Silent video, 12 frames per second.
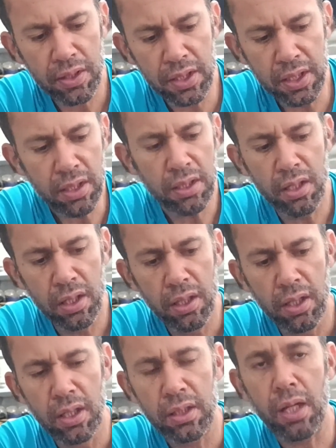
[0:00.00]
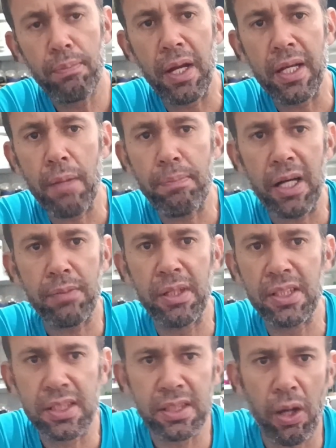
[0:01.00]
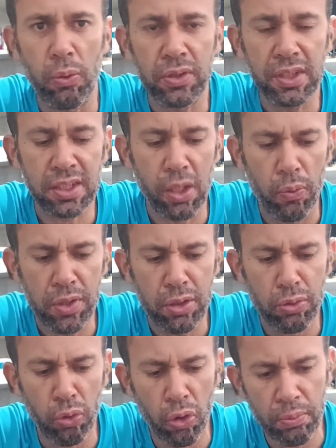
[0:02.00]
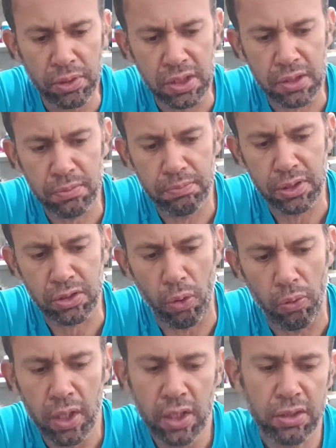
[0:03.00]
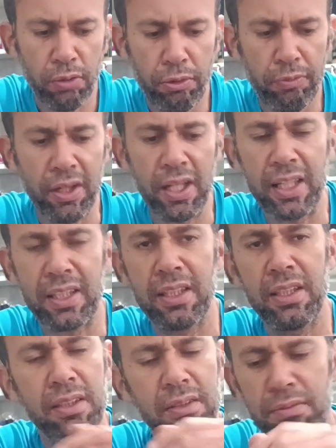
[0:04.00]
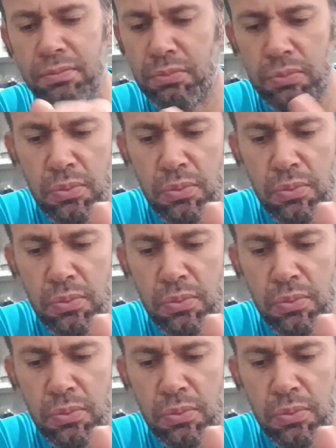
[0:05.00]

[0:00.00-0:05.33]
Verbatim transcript: E também na parte medicinal, que são inúmeros, pessoal. Se eu for falar aqui,